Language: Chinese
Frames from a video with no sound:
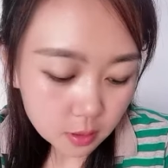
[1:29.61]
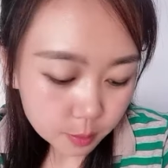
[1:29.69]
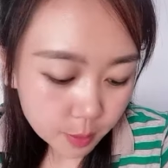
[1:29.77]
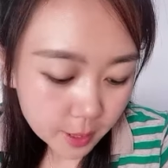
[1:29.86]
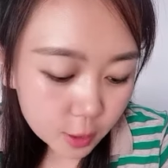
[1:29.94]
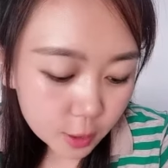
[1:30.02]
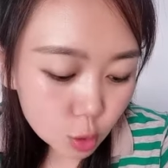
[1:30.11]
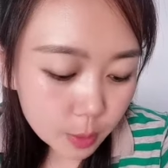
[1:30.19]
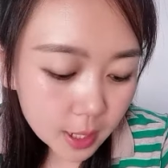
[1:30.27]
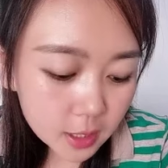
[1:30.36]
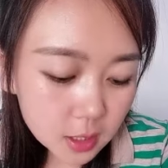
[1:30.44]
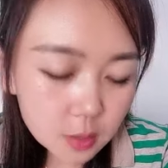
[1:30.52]
拍鱼
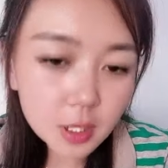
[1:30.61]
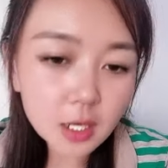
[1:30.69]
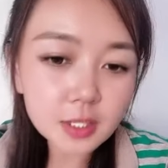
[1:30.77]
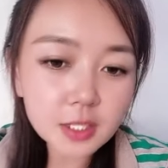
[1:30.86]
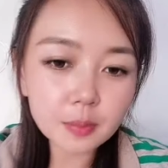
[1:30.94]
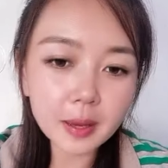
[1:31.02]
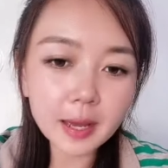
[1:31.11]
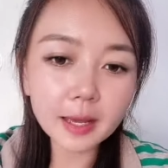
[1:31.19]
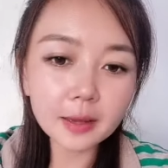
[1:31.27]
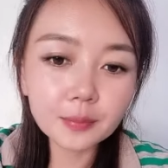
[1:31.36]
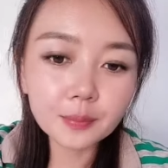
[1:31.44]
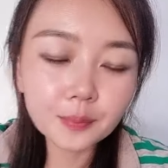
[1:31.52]
吧，一票起
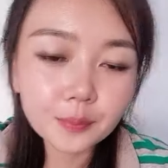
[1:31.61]
拍。